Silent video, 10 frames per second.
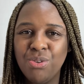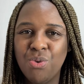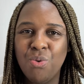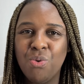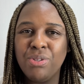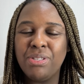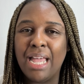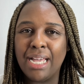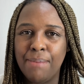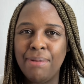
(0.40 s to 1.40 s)
concurso
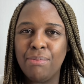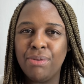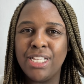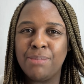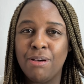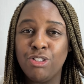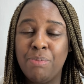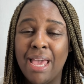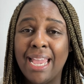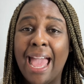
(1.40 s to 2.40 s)
da Câmara Municipal de
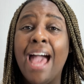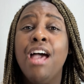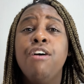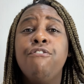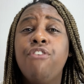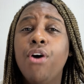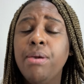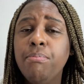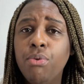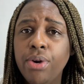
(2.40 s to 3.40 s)
BH
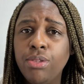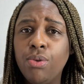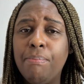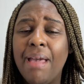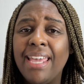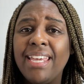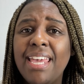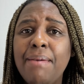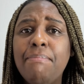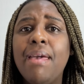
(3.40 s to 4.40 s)
foi muito bem
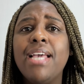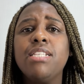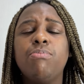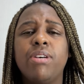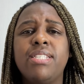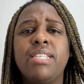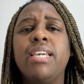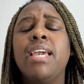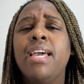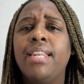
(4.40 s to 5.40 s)
e mesmo
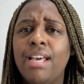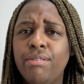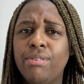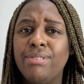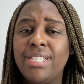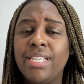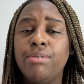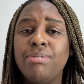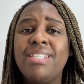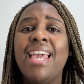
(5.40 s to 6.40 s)
assim não
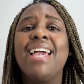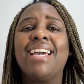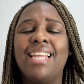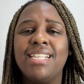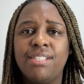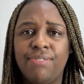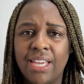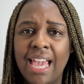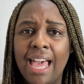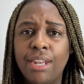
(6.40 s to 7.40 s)
conseguiu ser
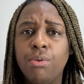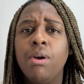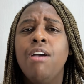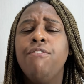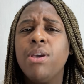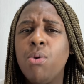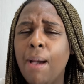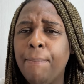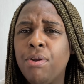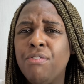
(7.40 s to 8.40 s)
classificado, ficou
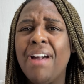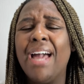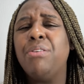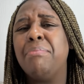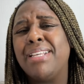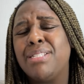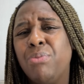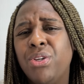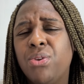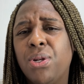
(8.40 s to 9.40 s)
aprovado, mas
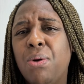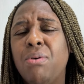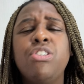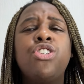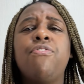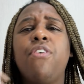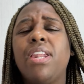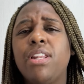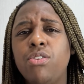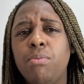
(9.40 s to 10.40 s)
muito longe,
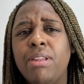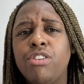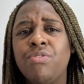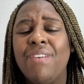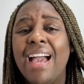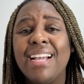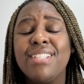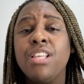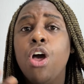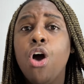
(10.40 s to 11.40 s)
fora do número de
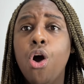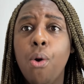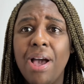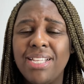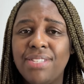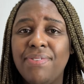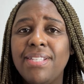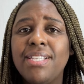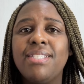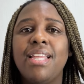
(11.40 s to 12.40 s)
vagas, ou às
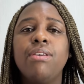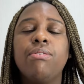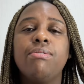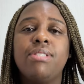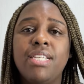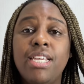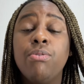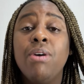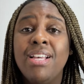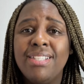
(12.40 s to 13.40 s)
vezes nem
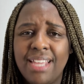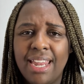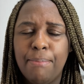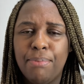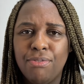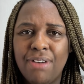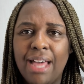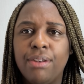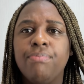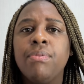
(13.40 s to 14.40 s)
conseguiu ser
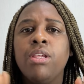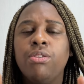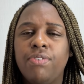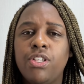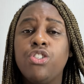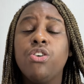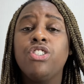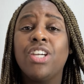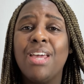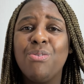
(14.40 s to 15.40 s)
aprovado? No vídeo de
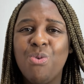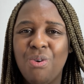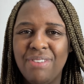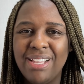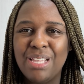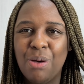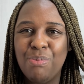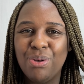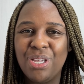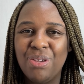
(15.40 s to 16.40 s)
hoje eu quero conversar um
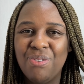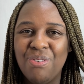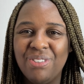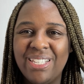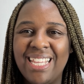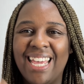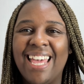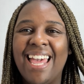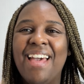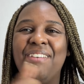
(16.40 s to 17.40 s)
pouquinho com você.
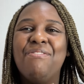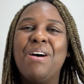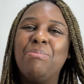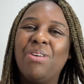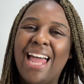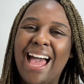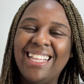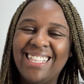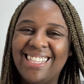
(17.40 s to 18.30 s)
Vamos lá?